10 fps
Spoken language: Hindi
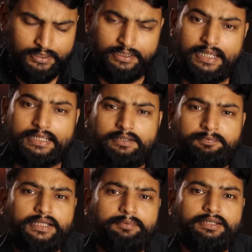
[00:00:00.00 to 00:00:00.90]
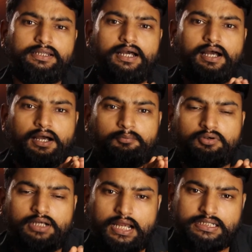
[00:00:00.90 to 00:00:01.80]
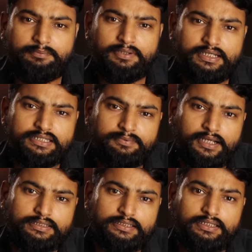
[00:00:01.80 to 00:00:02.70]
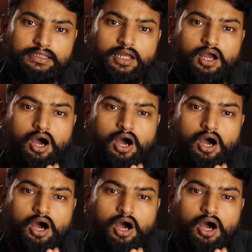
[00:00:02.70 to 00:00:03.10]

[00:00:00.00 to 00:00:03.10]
लेकिन फिर भी हम लोग कांच के बिल्डिंग्स बनाते हैं